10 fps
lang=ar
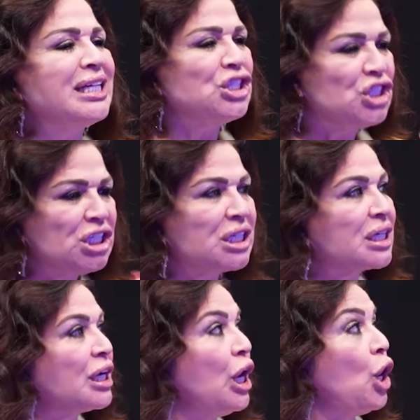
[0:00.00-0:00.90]

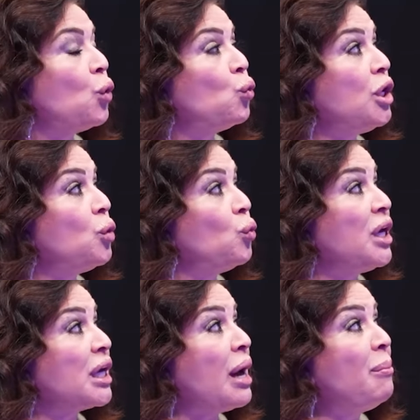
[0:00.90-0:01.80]
شيك
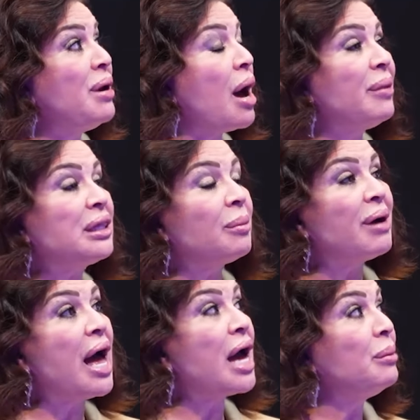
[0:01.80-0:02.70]
وكامله عملت
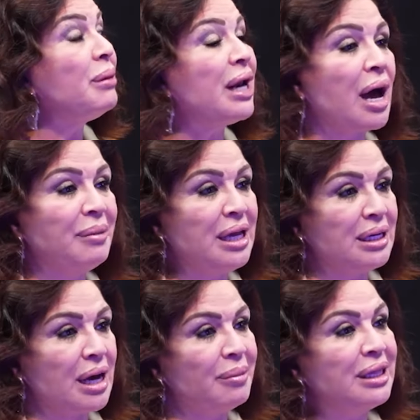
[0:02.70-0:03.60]
معاها اجمل
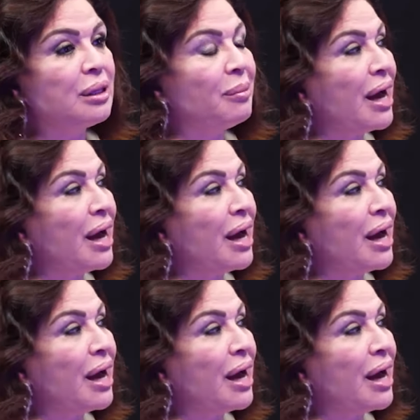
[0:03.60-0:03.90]
اعمالي يعني عملت واحد.